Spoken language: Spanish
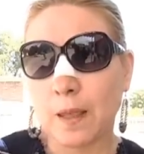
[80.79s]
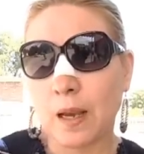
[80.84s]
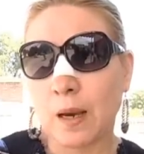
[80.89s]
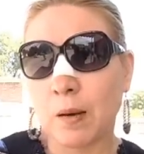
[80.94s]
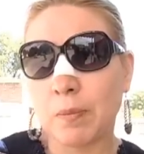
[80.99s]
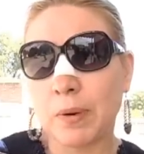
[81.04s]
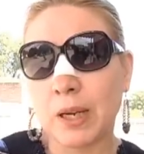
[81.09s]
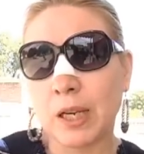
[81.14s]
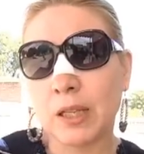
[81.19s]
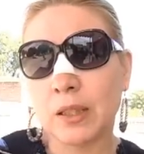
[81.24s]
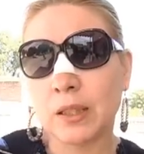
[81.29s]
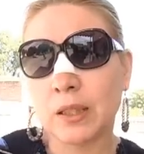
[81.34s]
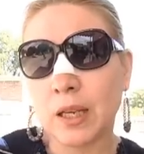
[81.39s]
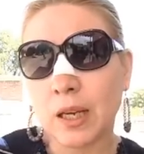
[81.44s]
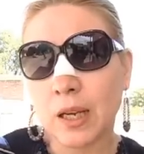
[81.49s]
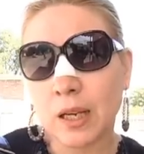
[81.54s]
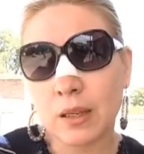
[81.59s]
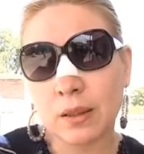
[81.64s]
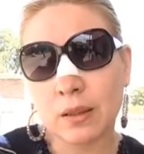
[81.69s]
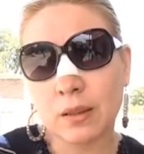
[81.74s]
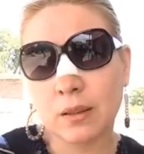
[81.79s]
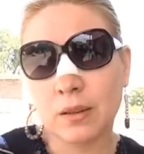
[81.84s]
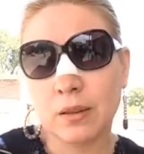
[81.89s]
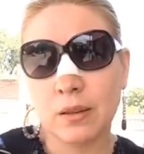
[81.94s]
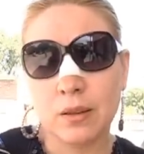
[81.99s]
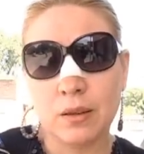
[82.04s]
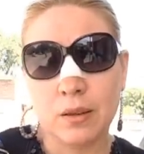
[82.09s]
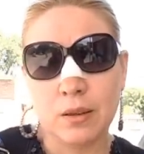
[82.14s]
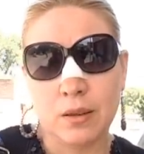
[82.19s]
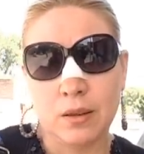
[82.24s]
Aparentar
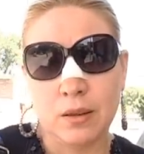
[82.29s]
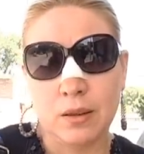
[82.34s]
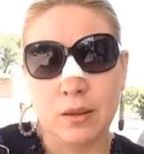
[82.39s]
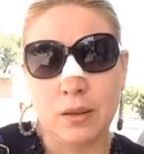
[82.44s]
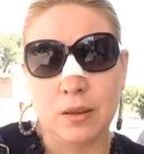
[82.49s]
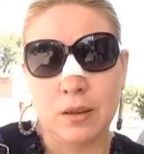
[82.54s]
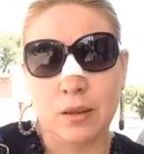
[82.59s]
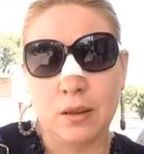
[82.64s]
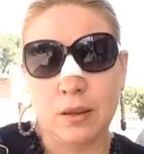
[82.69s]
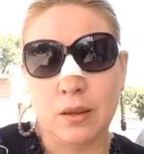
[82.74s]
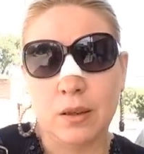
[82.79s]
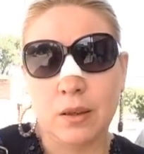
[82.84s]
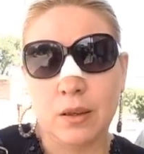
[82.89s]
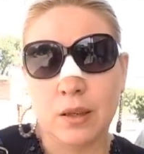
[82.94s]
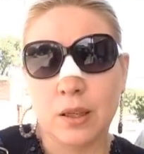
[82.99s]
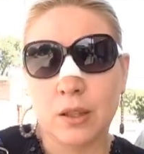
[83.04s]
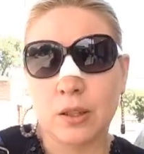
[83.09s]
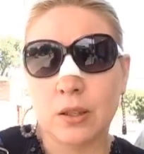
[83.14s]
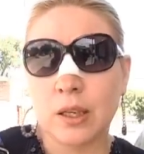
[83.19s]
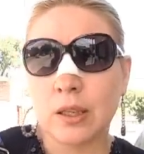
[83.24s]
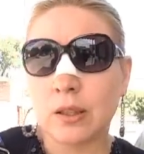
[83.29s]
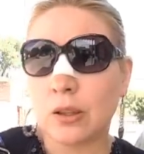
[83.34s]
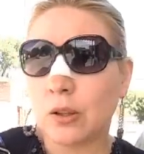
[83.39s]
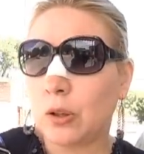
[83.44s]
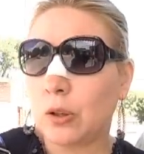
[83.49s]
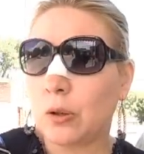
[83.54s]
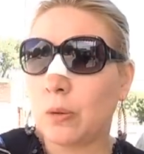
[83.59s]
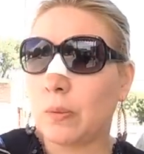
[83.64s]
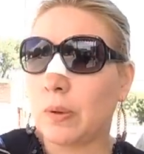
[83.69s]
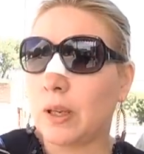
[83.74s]
eh, que está
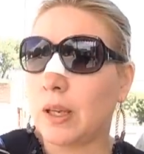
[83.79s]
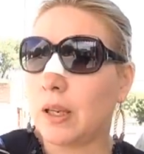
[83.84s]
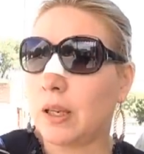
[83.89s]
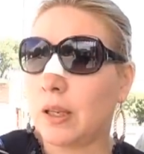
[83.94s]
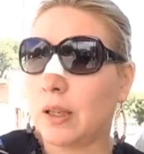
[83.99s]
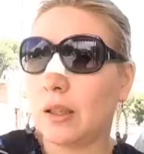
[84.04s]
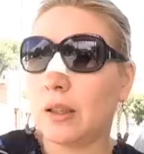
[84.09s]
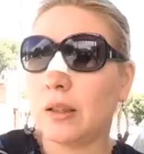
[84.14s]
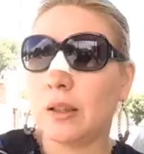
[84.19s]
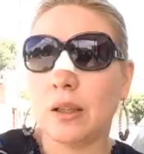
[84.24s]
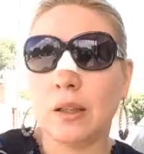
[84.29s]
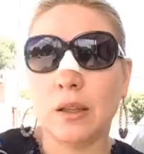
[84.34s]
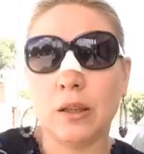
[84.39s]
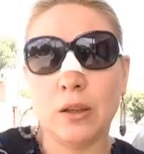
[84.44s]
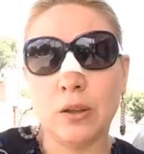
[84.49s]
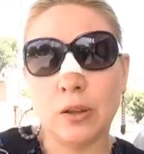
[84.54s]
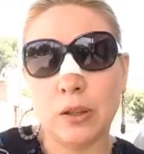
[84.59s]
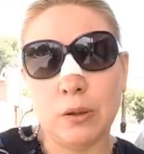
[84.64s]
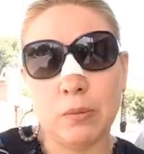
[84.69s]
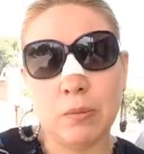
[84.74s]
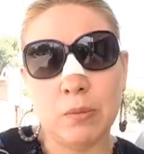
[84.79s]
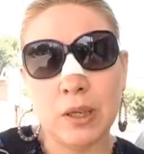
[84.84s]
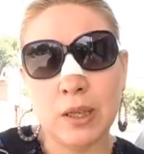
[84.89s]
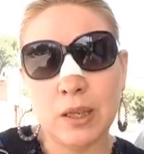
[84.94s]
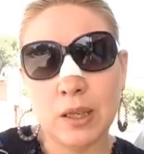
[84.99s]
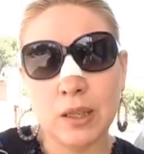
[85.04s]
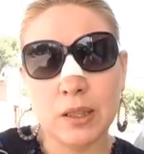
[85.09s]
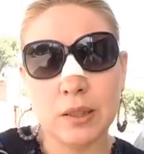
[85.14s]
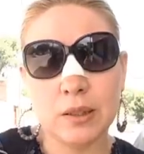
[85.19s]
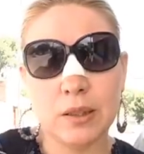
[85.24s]
todo bien ante los
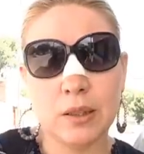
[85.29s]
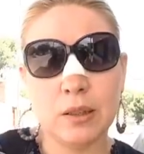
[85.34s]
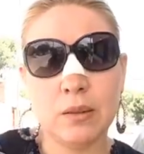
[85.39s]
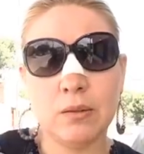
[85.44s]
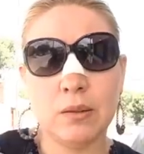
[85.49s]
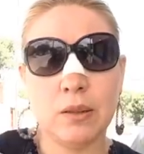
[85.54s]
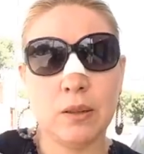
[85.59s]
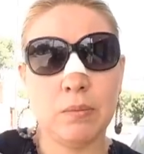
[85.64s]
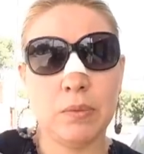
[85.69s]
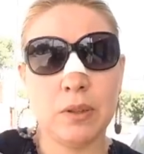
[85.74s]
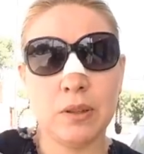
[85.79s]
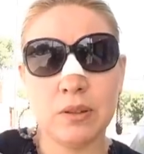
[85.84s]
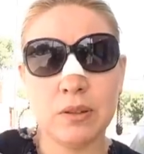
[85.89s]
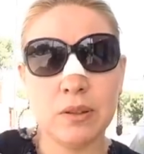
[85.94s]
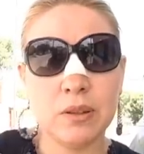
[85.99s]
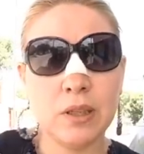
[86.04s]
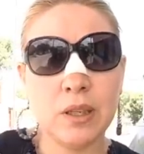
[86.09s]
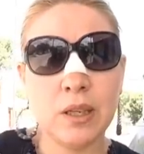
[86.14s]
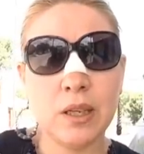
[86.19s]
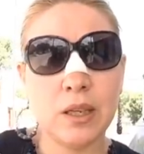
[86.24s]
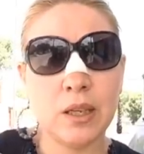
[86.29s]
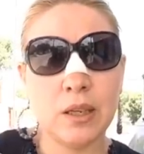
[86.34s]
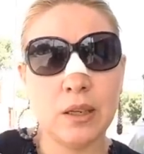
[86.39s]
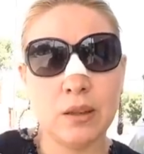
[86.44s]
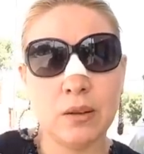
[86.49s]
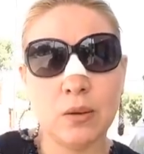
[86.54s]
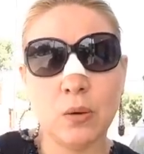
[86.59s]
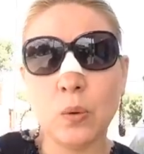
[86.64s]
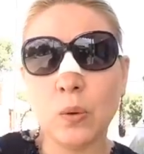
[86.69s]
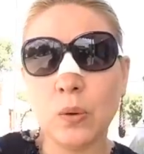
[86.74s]
demás, ser una
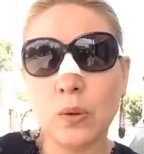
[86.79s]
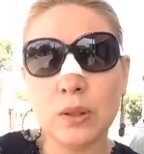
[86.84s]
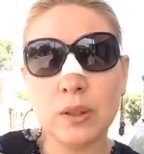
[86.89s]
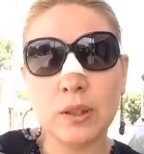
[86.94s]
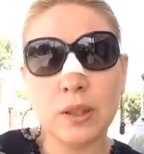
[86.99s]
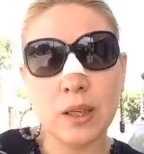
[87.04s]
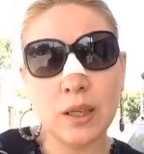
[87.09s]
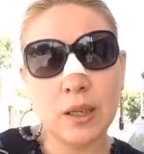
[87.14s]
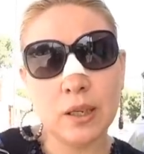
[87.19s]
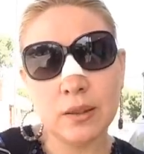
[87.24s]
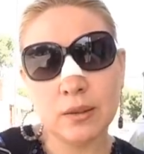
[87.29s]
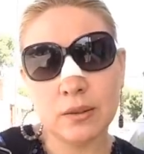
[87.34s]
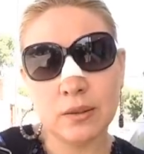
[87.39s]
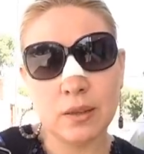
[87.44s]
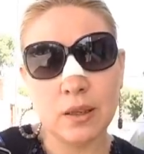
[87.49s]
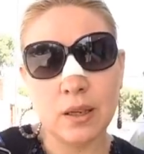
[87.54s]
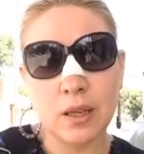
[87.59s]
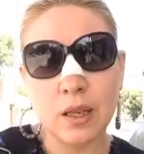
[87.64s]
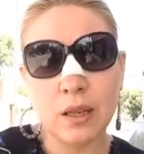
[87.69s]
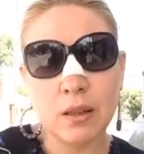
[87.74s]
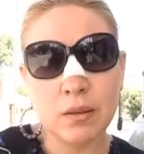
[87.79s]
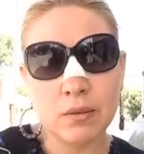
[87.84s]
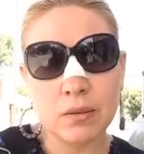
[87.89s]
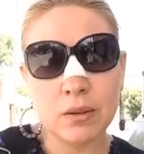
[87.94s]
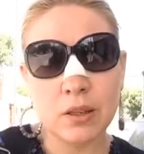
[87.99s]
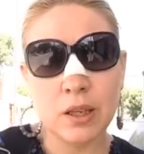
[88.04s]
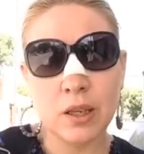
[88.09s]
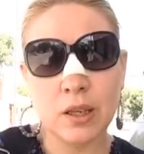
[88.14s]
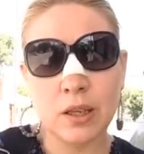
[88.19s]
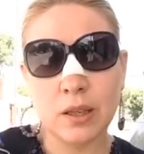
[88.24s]
persona culta,
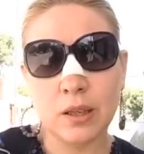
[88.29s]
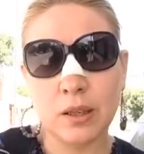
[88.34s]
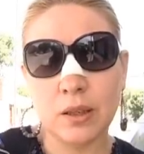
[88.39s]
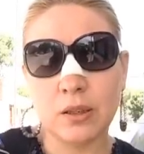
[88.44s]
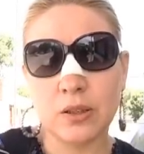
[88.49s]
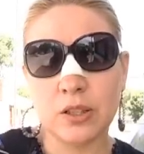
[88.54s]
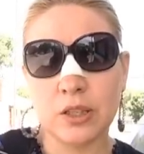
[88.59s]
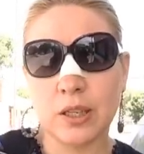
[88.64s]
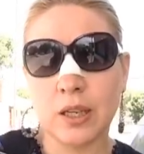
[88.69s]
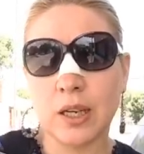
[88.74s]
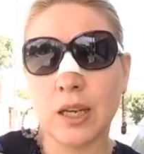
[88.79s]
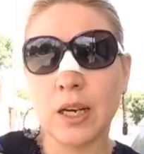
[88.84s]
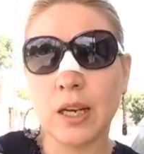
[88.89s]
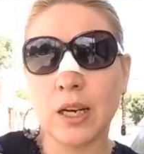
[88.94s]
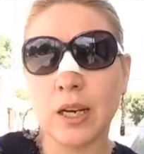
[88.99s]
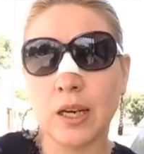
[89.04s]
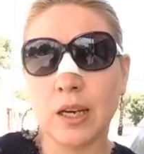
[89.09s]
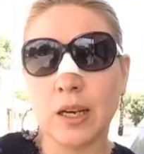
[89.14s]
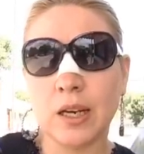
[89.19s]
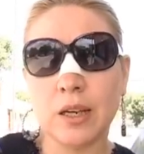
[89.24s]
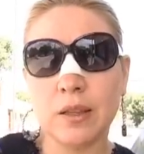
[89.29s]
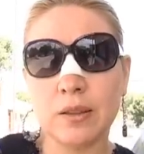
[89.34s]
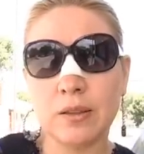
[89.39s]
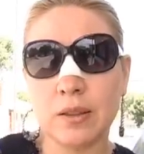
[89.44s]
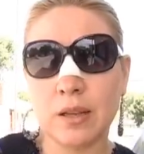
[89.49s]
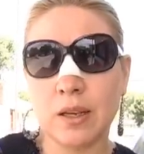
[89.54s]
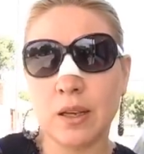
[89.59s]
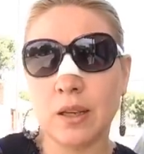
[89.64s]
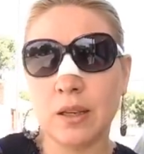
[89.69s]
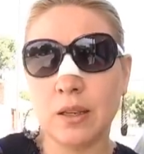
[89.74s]
excelente y llegar a la
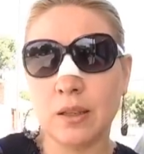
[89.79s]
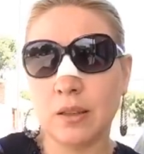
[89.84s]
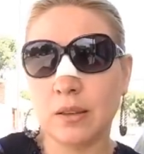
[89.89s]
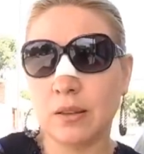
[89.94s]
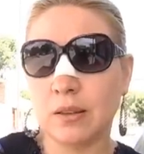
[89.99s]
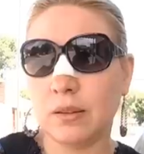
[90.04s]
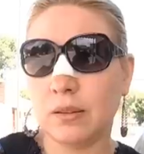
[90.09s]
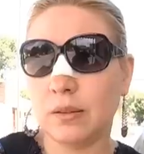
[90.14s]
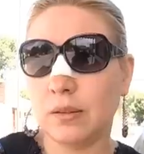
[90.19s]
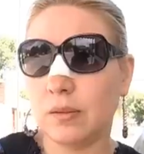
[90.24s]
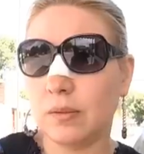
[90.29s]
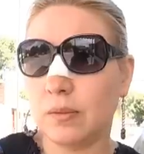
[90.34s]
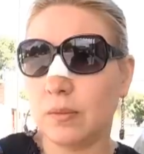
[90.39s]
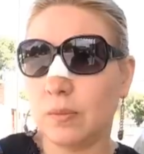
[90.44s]
casa y